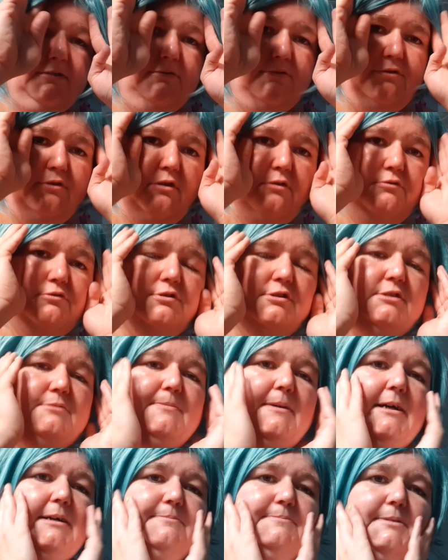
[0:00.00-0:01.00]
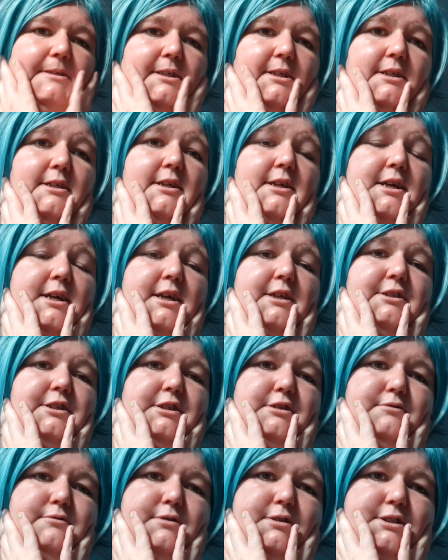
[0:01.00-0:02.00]
dużo różnych Barbie.
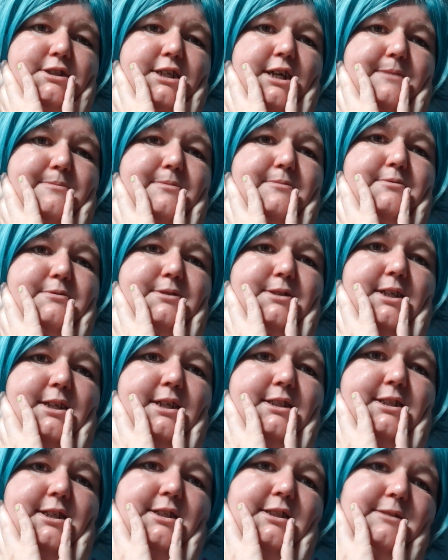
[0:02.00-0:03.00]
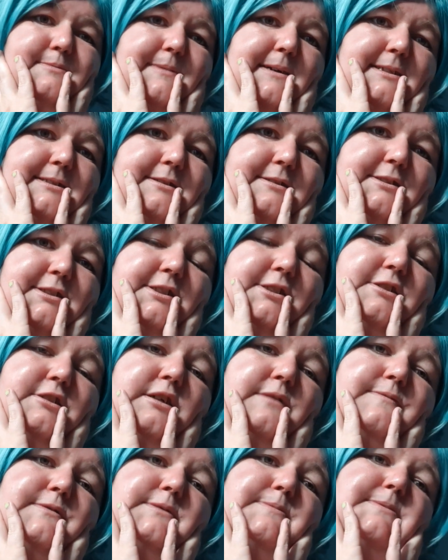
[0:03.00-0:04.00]
Niektórych chciałabym sprzedać, ale jest bardzo
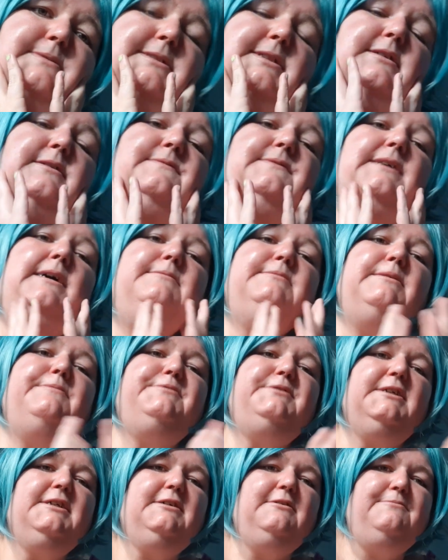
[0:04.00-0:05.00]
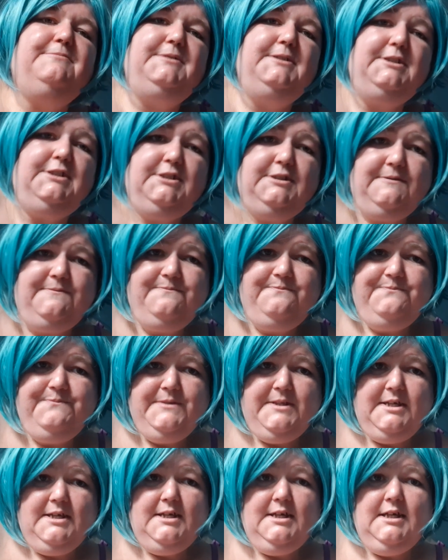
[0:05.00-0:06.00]
ciężko, więc postanowiłam je przerobić.
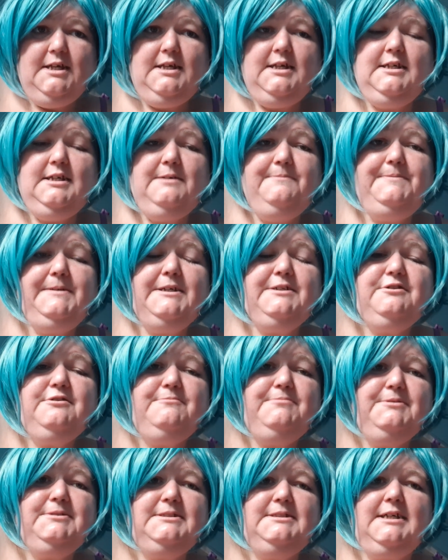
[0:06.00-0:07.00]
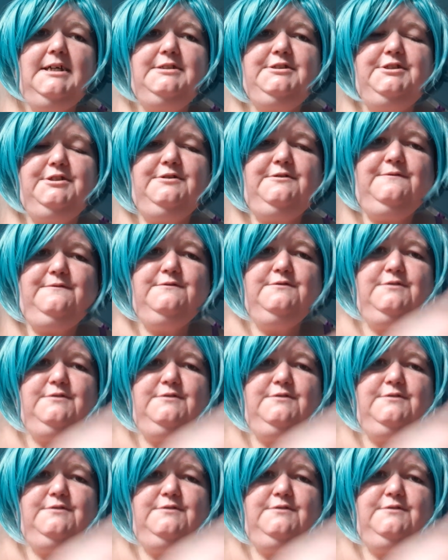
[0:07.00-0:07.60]
E, pierwszą postacią,